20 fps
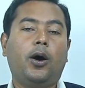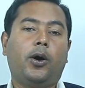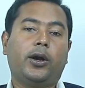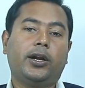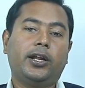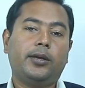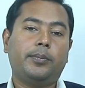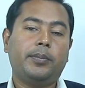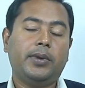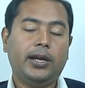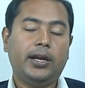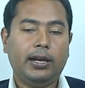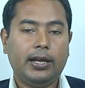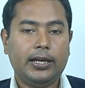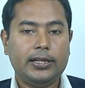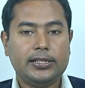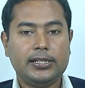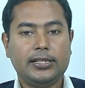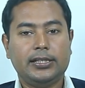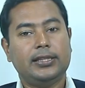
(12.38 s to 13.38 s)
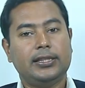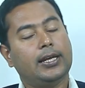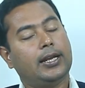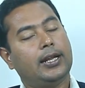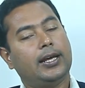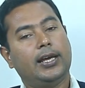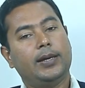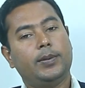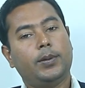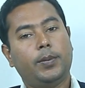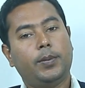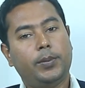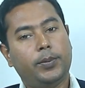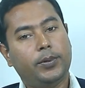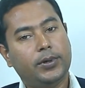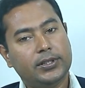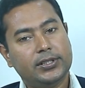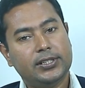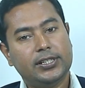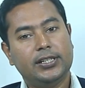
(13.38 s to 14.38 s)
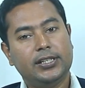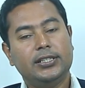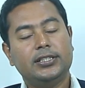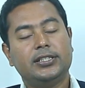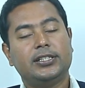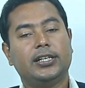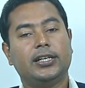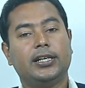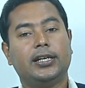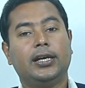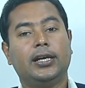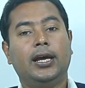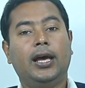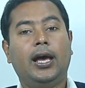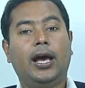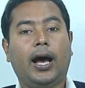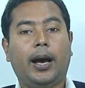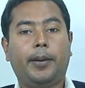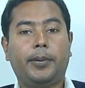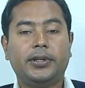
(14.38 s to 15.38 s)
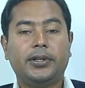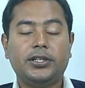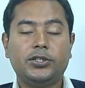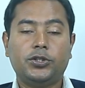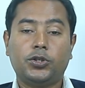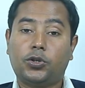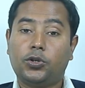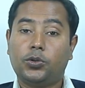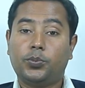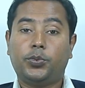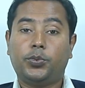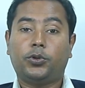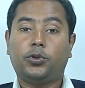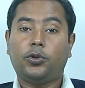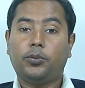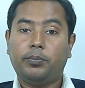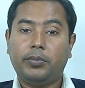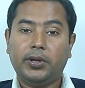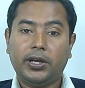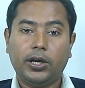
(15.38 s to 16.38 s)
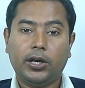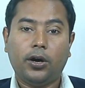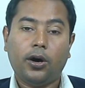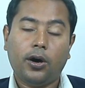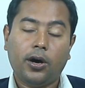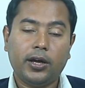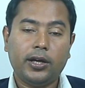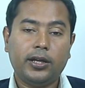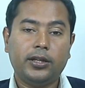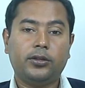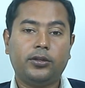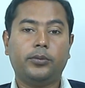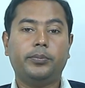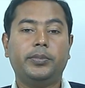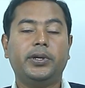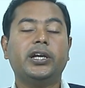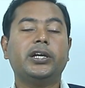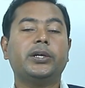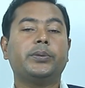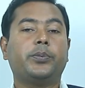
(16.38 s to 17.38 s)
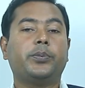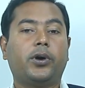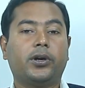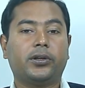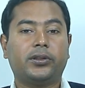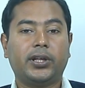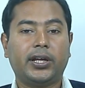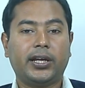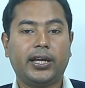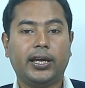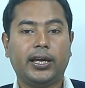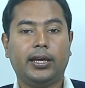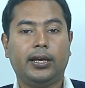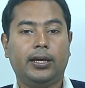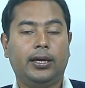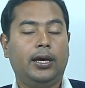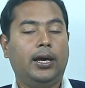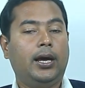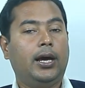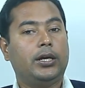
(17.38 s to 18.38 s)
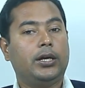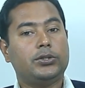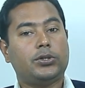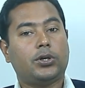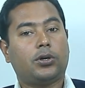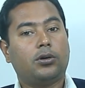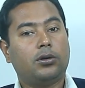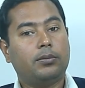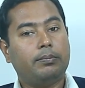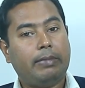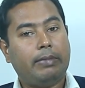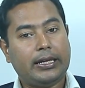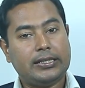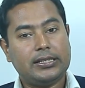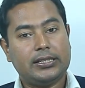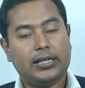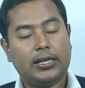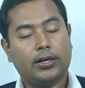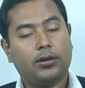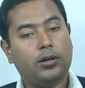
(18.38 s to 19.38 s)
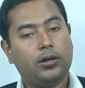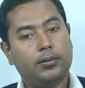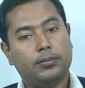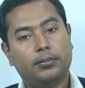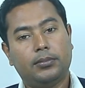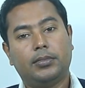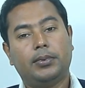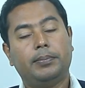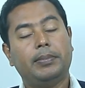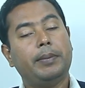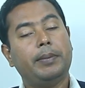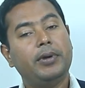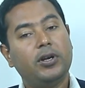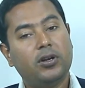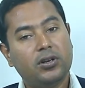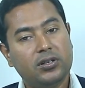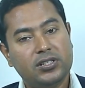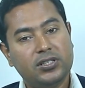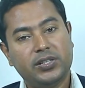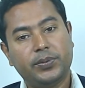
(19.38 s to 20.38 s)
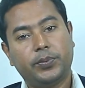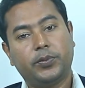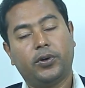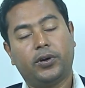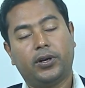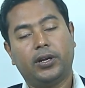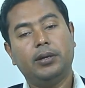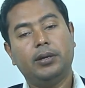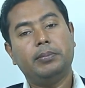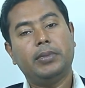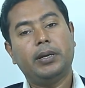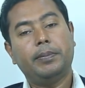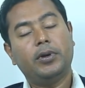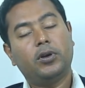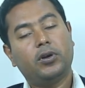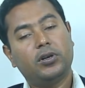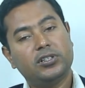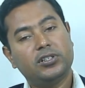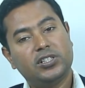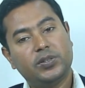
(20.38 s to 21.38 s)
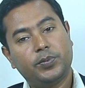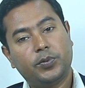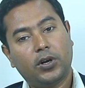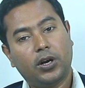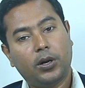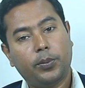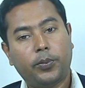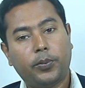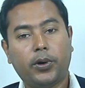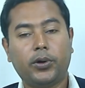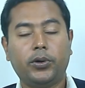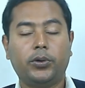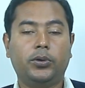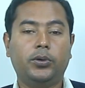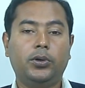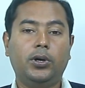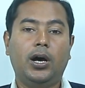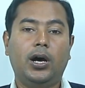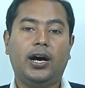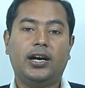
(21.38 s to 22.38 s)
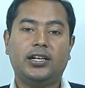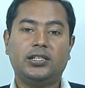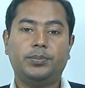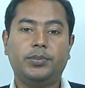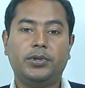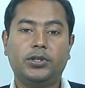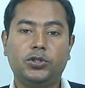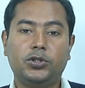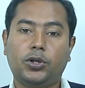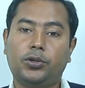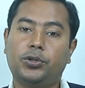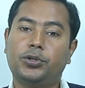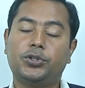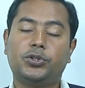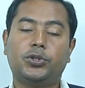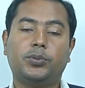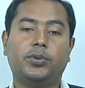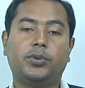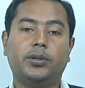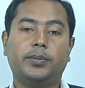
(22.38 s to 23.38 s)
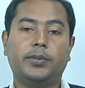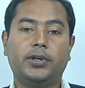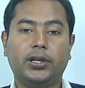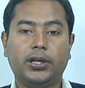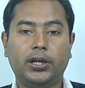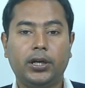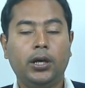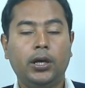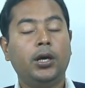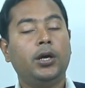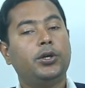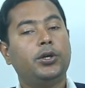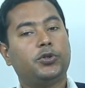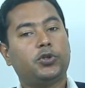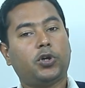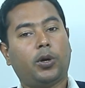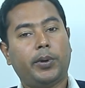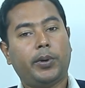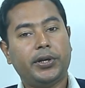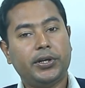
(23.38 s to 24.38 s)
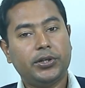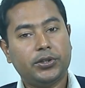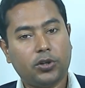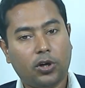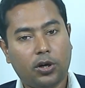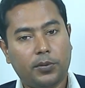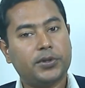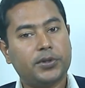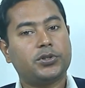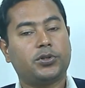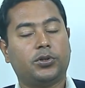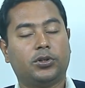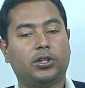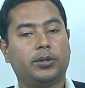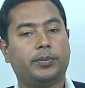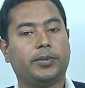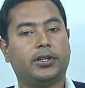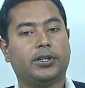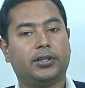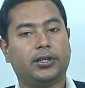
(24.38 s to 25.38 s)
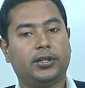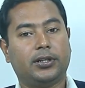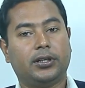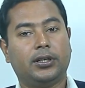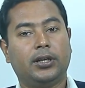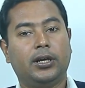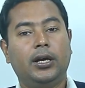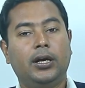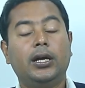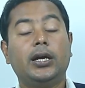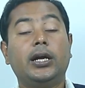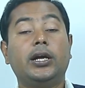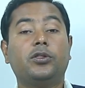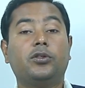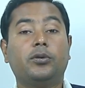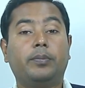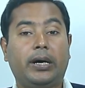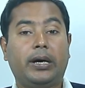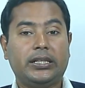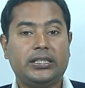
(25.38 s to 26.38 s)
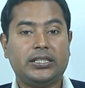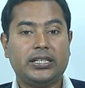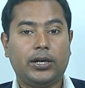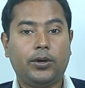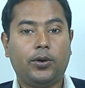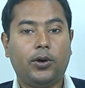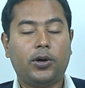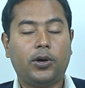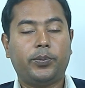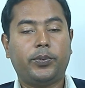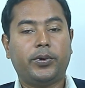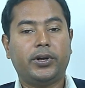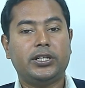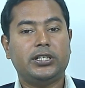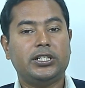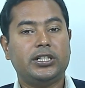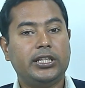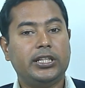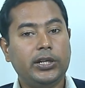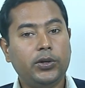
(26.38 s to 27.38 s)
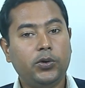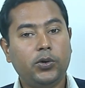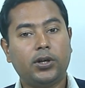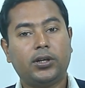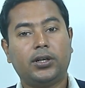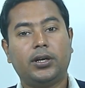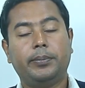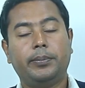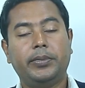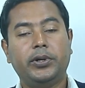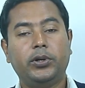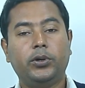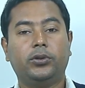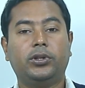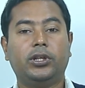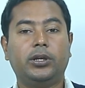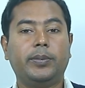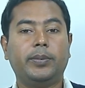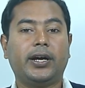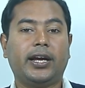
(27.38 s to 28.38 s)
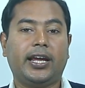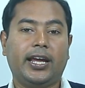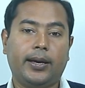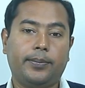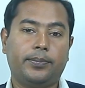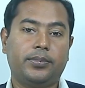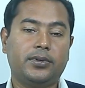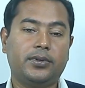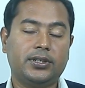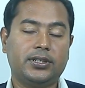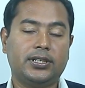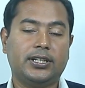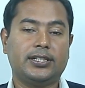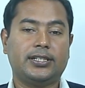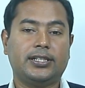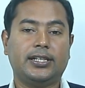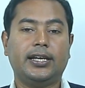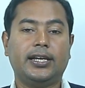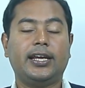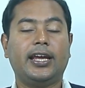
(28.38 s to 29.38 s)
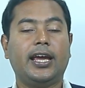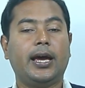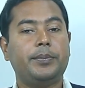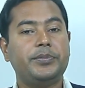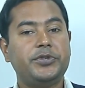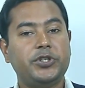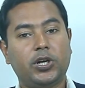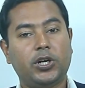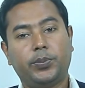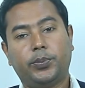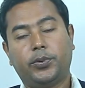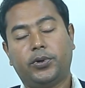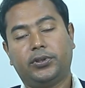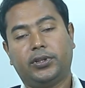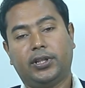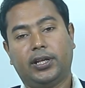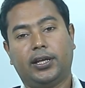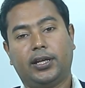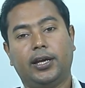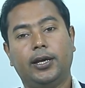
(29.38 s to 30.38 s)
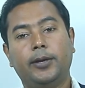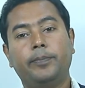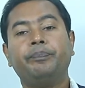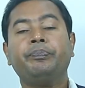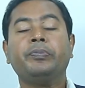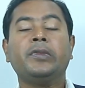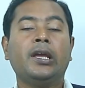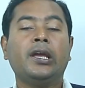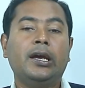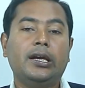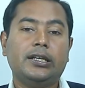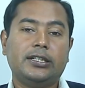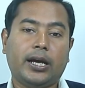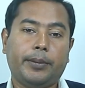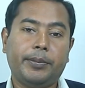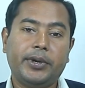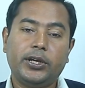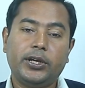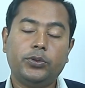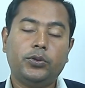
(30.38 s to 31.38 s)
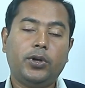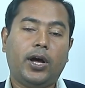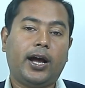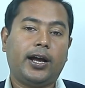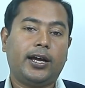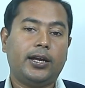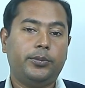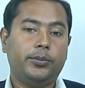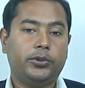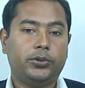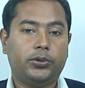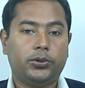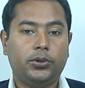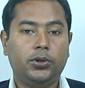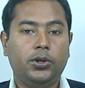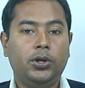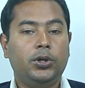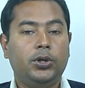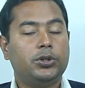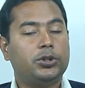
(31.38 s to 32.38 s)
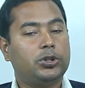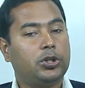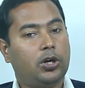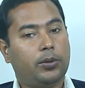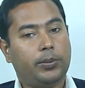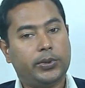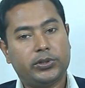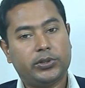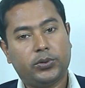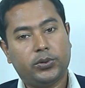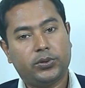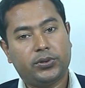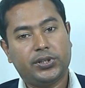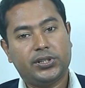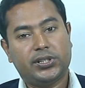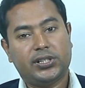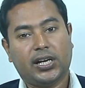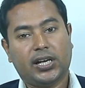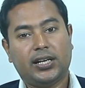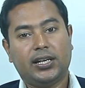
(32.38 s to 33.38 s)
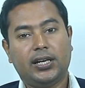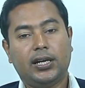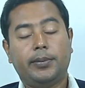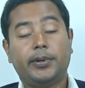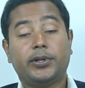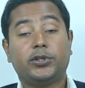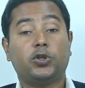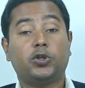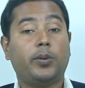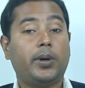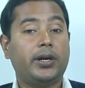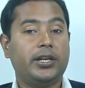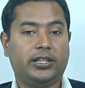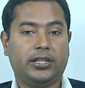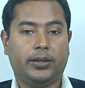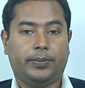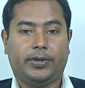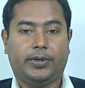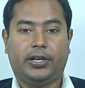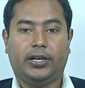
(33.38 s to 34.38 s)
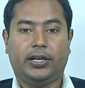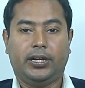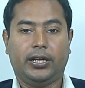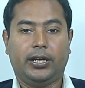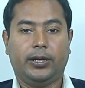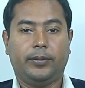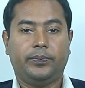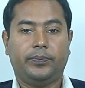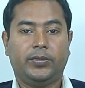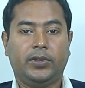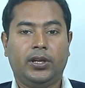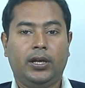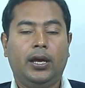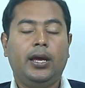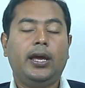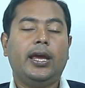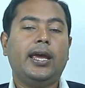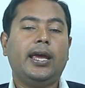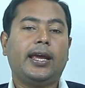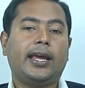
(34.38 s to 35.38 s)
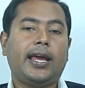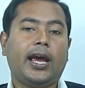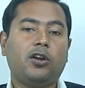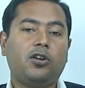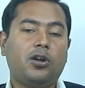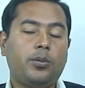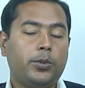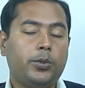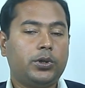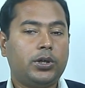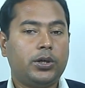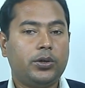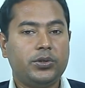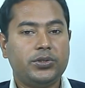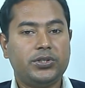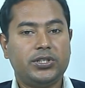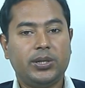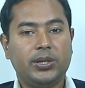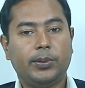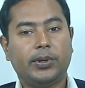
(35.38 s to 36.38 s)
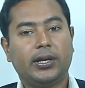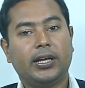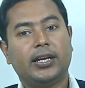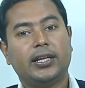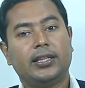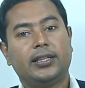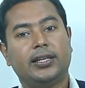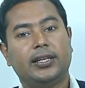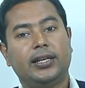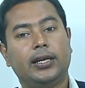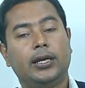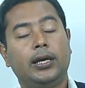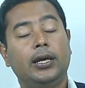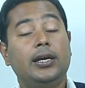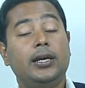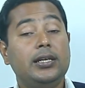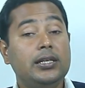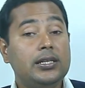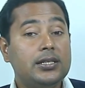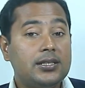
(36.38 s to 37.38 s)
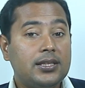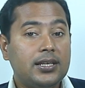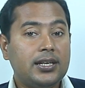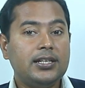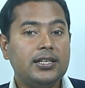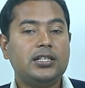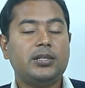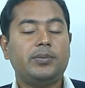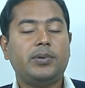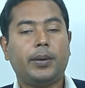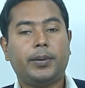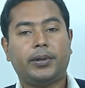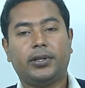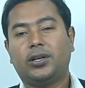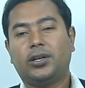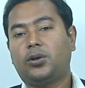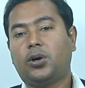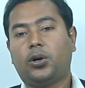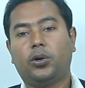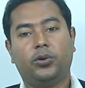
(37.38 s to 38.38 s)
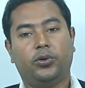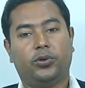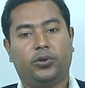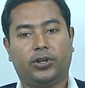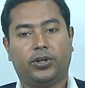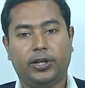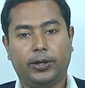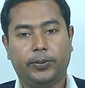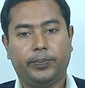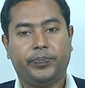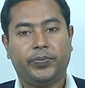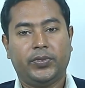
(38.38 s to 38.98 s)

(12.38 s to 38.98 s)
অনেক মেয়েরা আছেন তারা এভাবে বলেছেন যে আমাদের যখন প্রথম বিয়ে হয় তো বিয়ের পর থেকে যখন বাচ্চা বেবি কনসেপ্ট করে বেবি কনসেপ্ট করার পরেও হাজব্যান্ড যথেষ্ট পরিমাণে সময় নিয়ে সহবাস করতে পারতেন কিন্তু বাচ্চা হওয়ার পরে যে দীর্ঘ একটা বিরতি বা গ্যাপ গেছে এই গ্যাপ যাওয়ার পর থেকে স্বামী কিন্তু আগের মতো সহবাস করতে চান না বা সময় নিতে পারেন না এ কেন এমনটা হচ্ছে এবং এক্ষেত্রে স্ত্রী হিসেবে আমাদের করণীয় কী